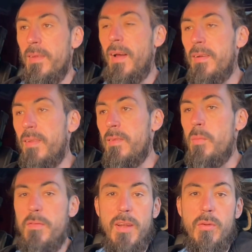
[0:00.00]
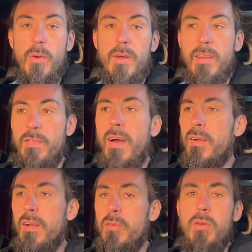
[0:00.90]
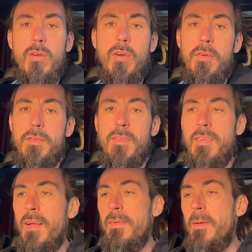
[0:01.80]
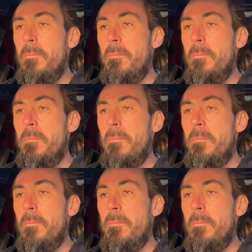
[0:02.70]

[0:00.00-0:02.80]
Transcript: ja, das immer wieder neu. Das war natürlich auch Kräftezehren.